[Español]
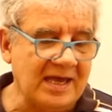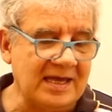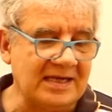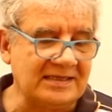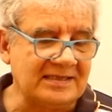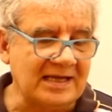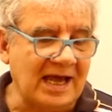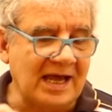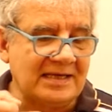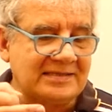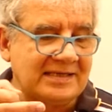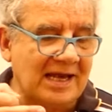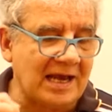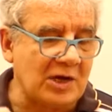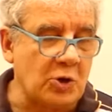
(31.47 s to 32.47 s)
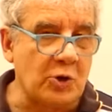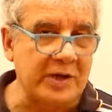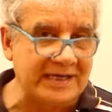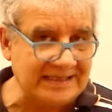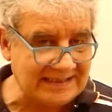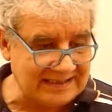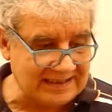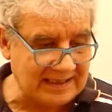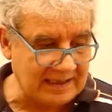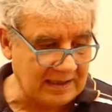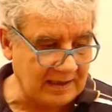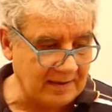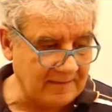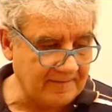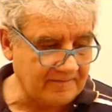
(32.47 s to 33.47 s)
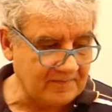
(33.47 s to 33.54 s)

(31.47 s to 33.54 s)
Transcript: es hacia el oeste